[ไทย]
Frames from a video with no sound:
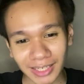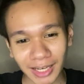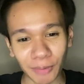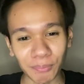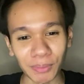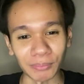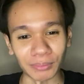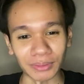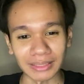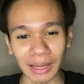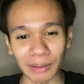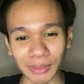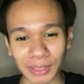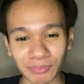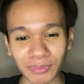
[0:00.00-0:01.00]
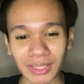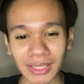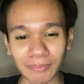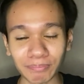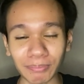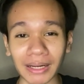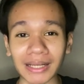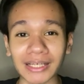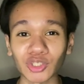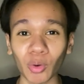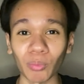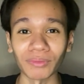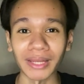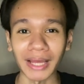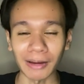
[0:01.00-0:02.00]
ก็เป็นเหมือนตามปที่เปิดให้ช
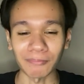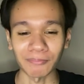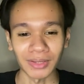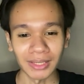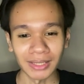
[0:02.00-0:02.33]
มเนี่ยครับ